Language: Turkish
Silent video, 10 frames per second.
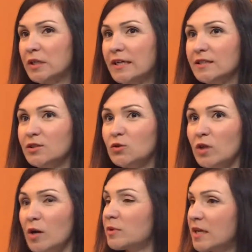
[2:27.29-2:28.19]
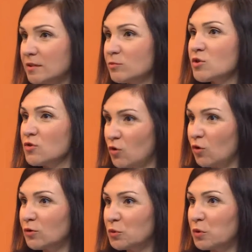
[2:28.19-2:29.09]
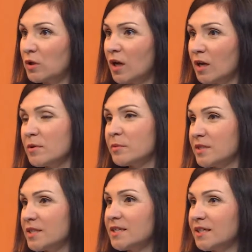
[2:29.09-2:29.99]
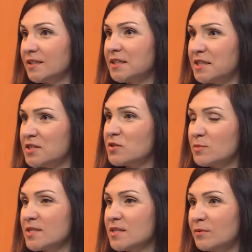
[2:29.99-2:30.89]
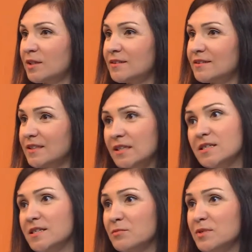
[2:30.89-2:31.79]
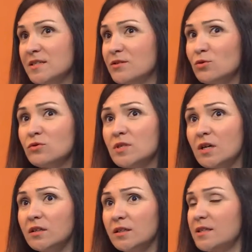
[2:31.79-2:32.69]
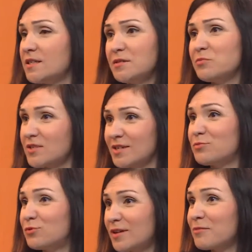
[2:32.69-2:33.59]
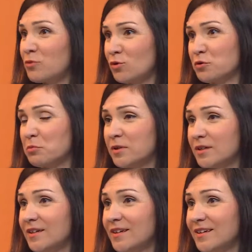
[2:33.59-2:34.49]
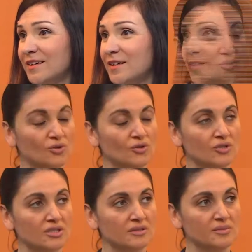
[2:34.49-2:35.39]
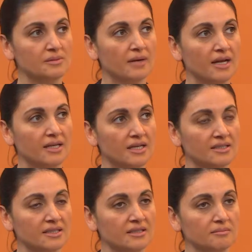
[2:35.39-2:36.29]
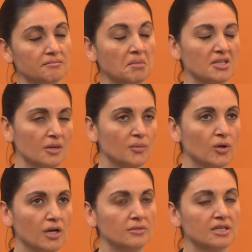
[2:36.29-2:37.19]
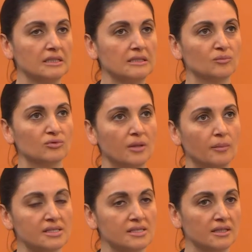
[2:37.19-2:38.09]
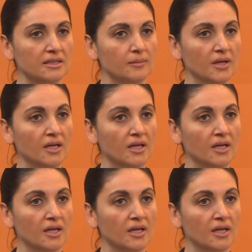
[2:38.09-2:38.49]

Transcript: Yani dolaplarımız dolu ama bir yere gideceğimiz zaman giyeceğimiz diyoruz. Ay giyeceğim bir şey bulamıyorum. Bir şey bulamıyorum. Çünkü e, biz bayanlar dediğim başka programlardan da bundan bahsettim.